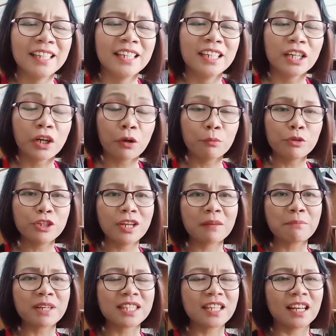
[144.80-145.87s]
Kemudian
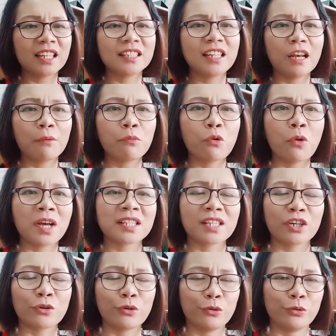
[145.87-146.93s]
berjalan dalam kuasa
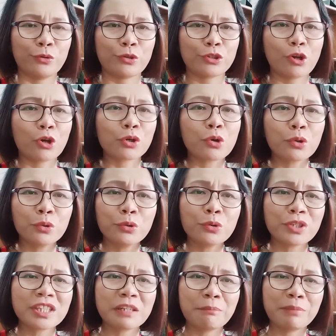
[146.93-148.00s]
Roh Kudus. Roh
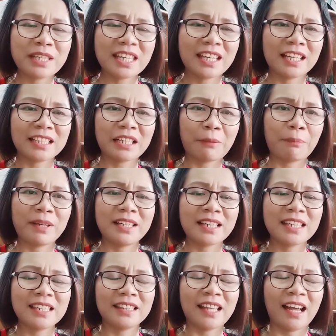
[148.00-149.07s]
Kudus diberikan kepada
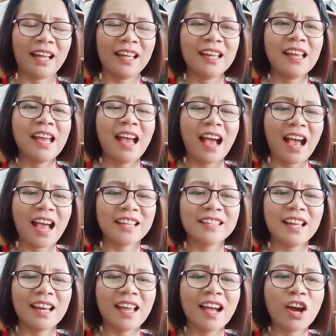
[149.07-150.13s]
kita
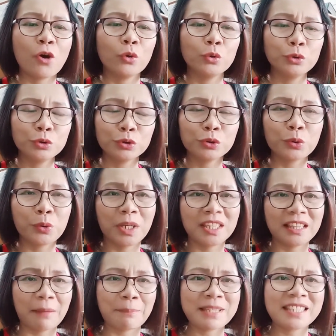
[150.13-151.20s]
adalah untuk
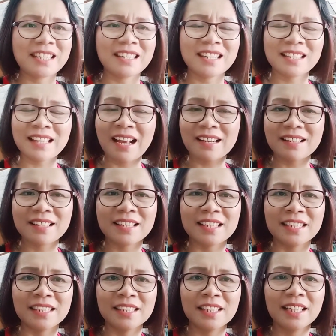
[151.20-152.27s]
kita menjadi
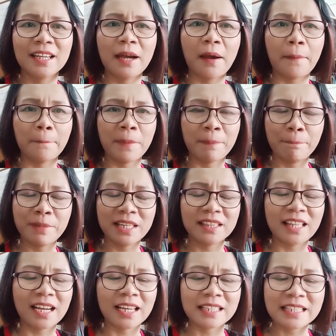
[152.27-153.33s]
saksi,
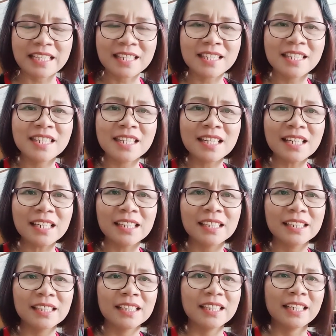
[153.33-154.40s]
memberitakan Injil
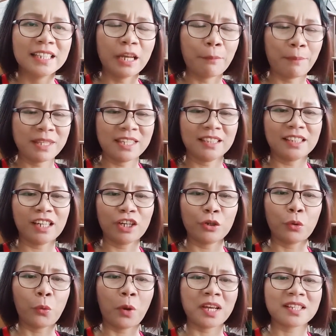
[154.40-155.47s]
dan
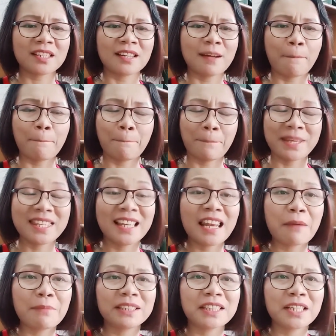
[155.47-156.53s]
menyatakan kuasa
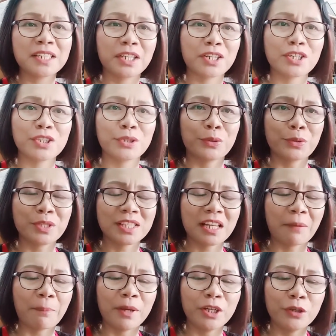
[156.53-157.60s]
penyelamatan Kristus
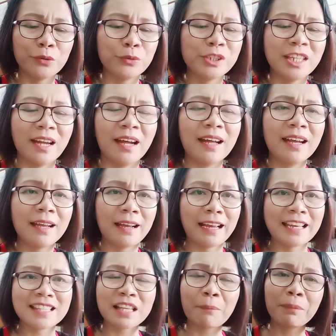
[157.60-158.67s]
kepada dunia.
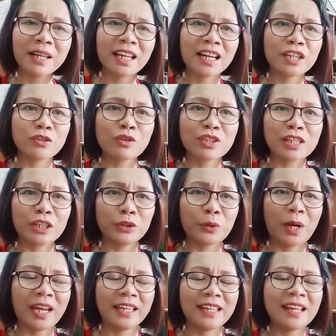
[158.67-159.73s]
Kisah para Rasul
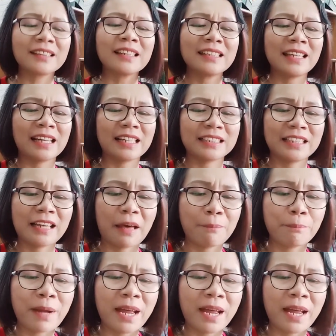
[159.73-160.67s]
1 ayat yang ke-8